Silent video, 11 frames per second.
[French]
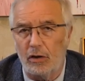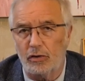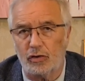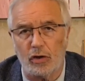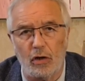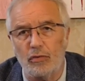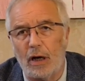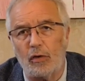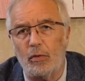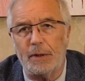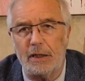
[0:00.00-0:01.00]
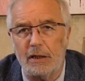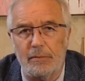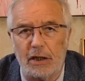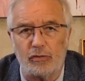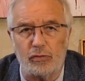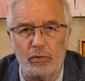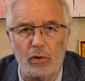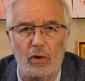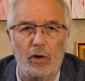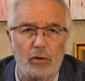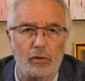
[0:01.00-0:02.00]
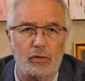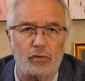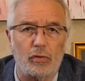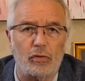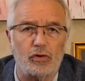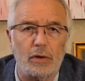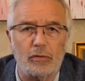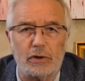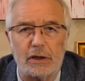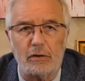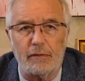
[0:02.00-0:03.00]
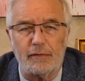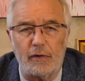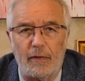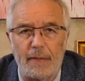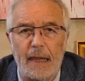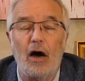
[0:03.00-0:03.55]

seul ou accompagné, bien sûr, de son conjoint ou de ses enfants,